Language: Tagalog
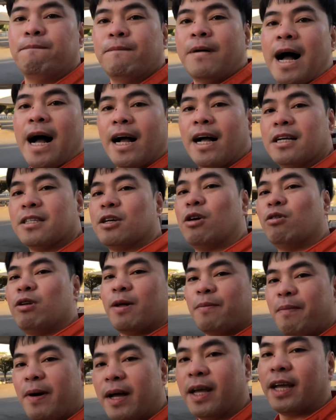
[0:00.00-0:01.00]
hanggang sa huling
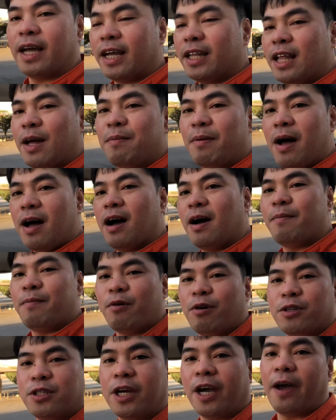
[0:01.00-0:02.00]
pagkikita mga
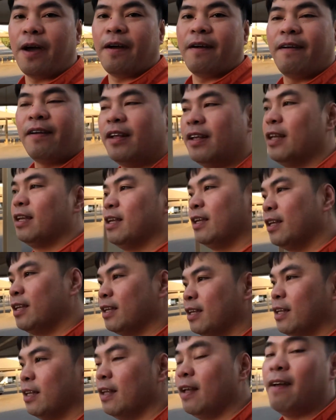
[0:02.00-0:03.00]
kapoche.
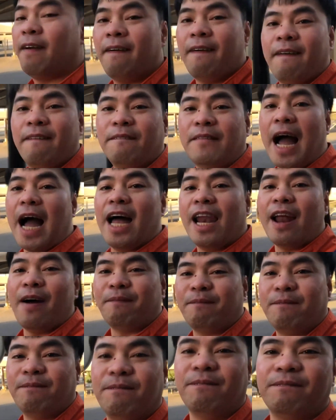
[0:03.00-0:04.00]

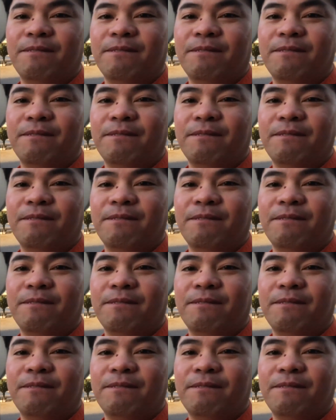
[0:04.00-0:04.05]
Paalam.